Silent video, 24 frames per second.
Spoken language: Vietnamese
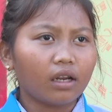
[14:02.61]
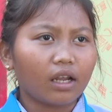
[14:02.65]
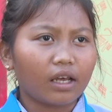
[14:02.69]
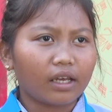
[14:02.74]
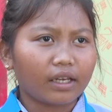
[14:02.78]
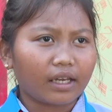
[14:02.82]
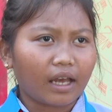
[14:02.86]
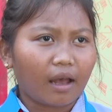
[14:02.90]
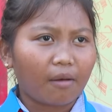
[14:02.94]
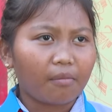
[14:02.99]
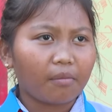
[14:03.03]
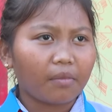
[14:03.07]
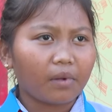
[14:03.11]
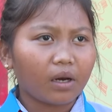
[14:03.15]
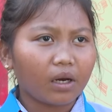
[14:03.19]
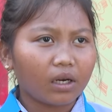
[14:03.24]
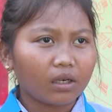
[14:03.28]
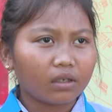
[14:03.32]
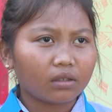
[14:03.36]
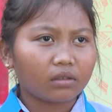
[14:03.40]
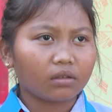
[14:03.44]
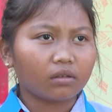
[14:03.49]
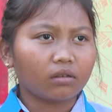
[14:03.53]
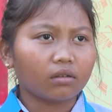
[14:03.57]
lời cảm
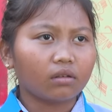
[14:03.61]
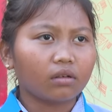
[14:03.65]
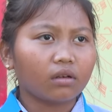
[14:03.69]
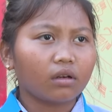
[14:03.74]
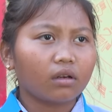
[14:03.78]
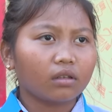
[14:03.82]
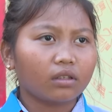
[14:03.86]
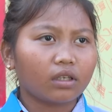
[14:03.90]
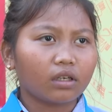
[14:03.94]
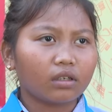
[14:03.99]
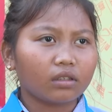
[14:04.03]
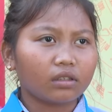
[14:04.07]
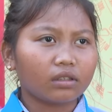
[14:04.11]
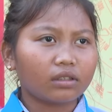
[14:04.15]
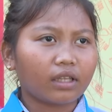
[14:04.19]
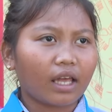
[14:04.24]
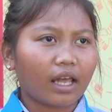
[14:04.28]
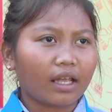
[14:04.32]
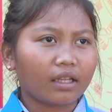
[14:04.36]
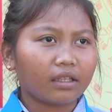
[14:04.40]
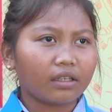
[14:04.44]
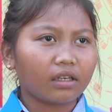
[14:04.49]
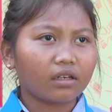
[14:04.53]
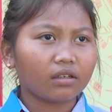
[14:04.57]
ơn chân
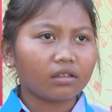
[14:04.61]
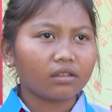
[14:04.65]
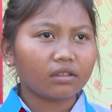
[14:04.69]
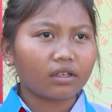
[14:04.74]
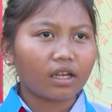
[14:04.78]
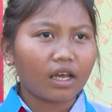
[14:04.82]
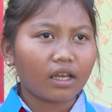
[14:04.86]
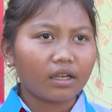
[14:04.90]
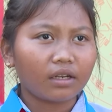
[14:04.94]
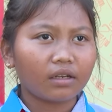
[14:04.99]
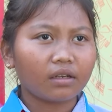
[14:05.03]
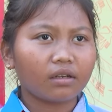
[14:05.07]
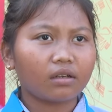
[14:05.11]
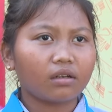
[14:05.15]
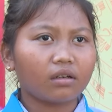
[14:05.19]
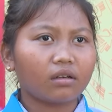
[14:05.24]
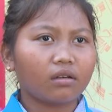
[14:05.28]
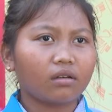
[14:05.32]
thành nhất đến